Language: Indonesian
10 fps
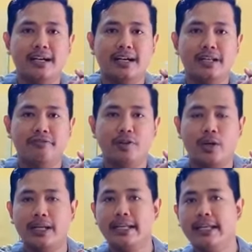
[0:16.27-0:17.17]
Uh, di video
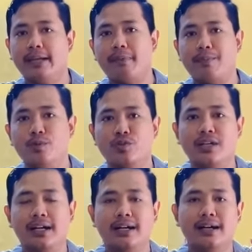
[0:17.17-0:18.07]
kali ini Pak
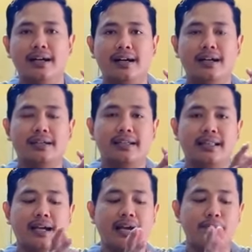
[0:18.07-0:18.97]
Mus uh,
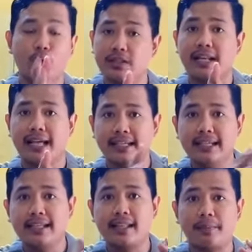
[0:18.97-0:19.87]
kita unboxing
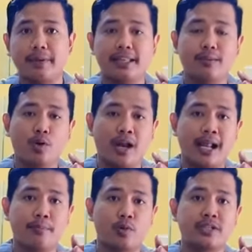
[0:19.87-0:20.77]
lagi, tetapi kita bukan
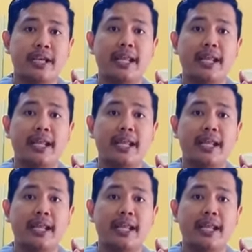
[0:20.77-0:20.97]
unboxing